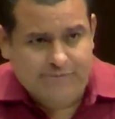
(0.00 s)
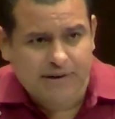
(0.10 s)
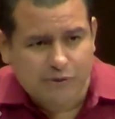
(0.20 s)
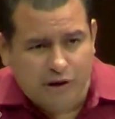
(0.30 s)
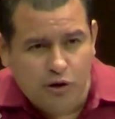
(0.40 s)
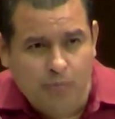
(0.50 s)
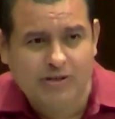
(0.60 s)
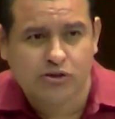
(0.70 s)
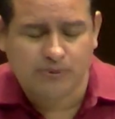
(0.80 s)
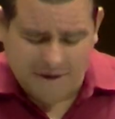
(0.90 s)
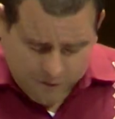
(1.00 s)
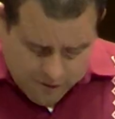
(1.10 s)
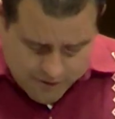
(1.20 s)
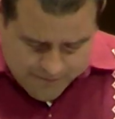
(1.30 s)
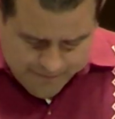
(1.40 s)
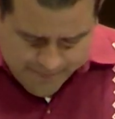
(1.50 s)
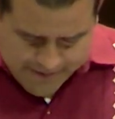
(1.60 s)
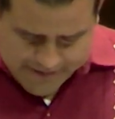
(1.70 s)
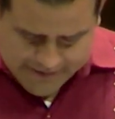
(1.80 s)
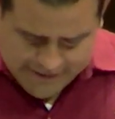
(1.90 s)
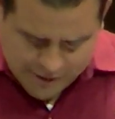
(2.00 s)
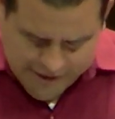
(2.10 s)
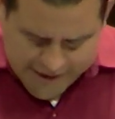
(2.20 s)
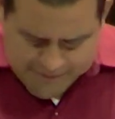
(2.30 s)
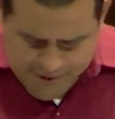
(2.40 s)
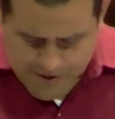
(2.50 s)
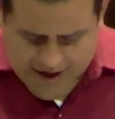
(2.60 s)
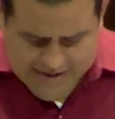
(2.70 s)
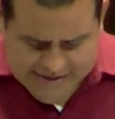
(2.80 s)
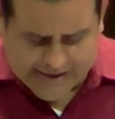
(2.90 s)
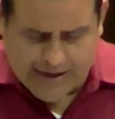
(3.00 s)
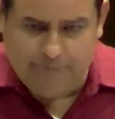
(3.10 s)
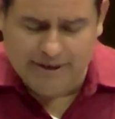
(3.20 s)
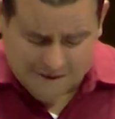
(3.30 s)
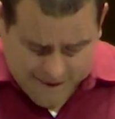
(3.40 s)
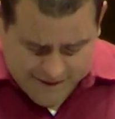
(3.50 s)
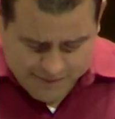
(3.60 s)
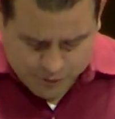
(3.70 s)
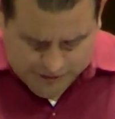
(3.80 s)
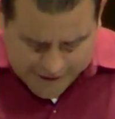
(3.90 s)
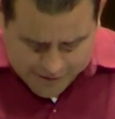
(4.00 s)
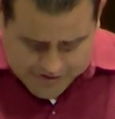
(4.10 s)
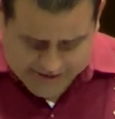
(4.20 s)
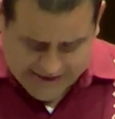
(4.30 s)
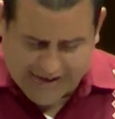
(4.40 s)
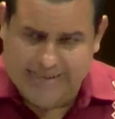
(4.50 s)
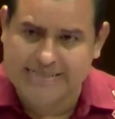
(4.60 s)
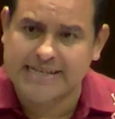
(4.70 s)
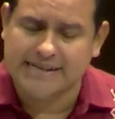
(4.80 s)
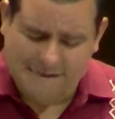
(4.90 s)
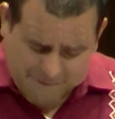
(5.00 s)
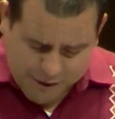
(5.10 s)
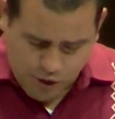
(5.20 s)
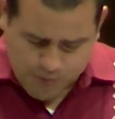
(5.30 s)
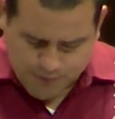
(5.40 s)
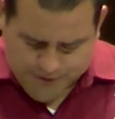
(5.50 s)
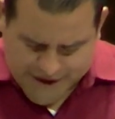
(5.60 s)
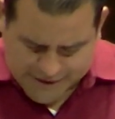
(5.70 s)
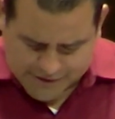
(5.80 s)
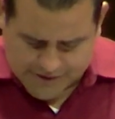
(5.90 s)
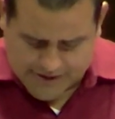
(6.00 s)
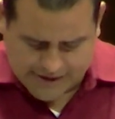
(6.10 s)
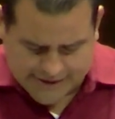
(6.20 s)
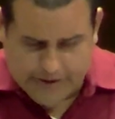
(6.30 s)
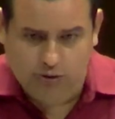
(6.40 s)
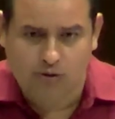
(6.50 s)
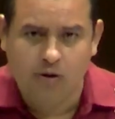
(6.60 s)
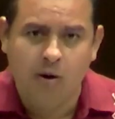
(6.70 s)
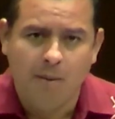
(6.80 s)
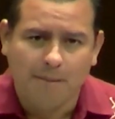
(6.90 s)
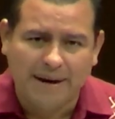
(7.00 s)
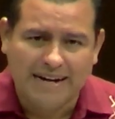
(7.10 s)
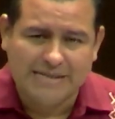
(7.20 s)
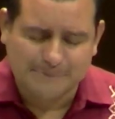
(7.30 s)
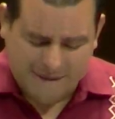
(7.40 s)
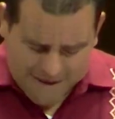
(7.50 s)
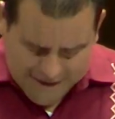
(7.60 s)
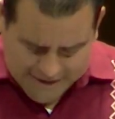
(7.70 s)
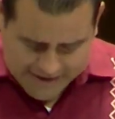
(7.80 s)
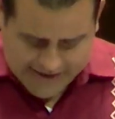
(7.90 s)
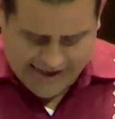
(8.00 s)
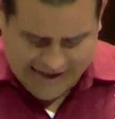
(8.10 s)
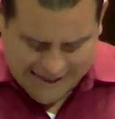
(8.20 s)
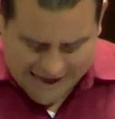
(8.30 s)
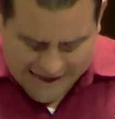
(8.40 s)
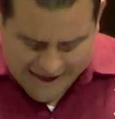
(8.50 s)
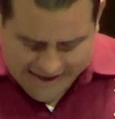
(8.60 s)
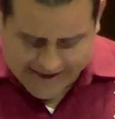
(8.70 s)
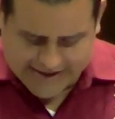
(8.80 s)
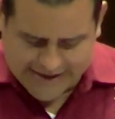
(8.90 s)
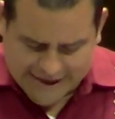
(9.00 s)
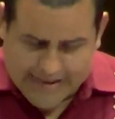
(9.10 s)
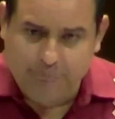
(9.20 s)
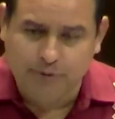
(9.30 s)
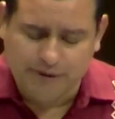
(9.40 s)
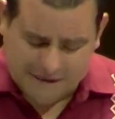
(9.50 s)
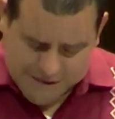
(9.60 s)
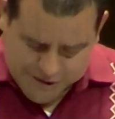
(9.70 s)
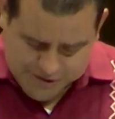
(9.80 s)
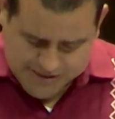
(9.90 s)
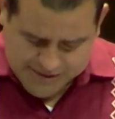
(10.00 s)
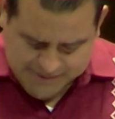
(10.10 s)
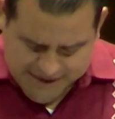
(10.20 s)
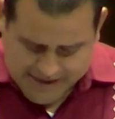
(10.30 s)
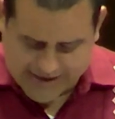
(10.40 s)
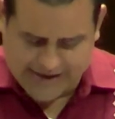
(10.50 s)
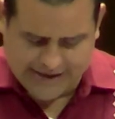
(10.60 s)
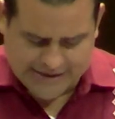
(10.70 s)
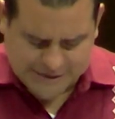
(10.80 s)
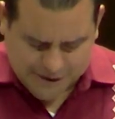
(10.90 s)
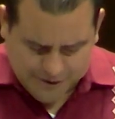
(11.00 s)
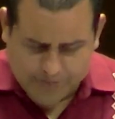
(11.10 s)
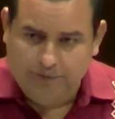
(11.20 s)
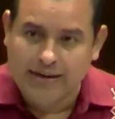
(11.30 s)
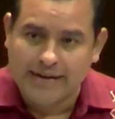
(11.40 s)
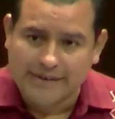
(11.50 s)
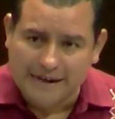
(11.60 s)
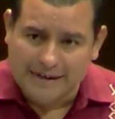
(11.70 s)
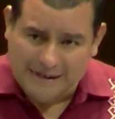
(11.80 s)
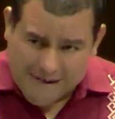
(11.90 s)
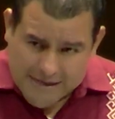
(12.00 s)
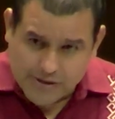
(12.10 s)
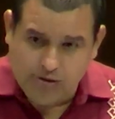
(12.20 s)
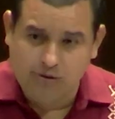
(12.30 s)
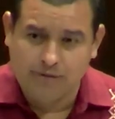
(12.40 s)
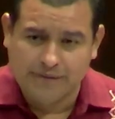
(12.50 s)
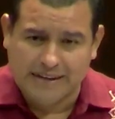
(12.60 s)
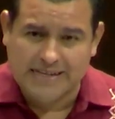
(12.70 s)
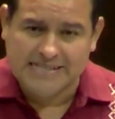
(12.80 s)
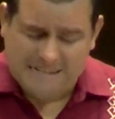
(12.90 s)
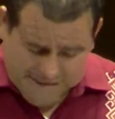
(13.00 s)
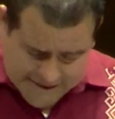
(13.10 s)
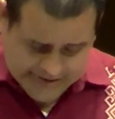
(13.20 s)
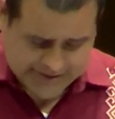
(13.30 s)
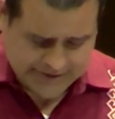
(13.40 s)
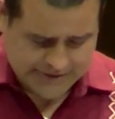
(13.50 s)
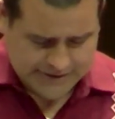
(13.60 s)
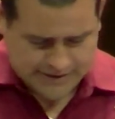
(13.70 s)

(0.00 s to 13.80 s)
Andrés Manuel López Obrador envió a esta Cámara de Diputados la iniciativa con proyecto de decreto para expedir la Ley General de Protección Civil y Gestión del riesgo de desastres.